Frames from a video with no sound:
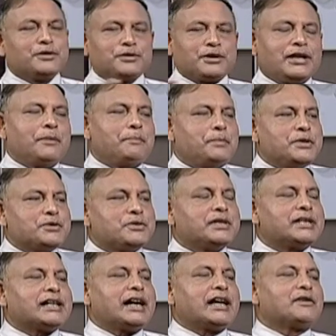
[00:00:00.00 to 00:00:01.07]
তাহলে পিছনে
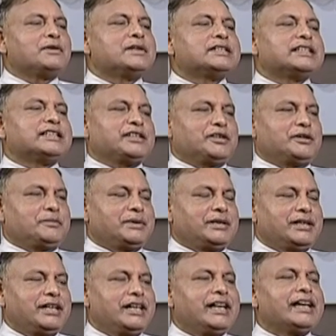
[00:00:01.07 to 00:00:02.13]
কারণে যেতে হবে
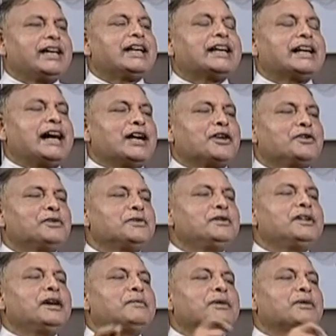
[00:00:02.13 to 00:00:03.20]
এই
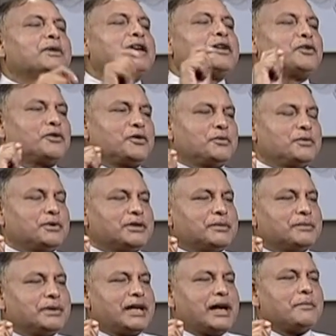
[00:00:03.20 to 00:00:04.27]
কারণগুলি আবার অনেক রকম হতে
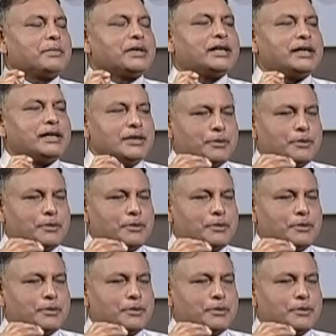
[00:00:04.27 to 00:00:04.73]
পারে আমরা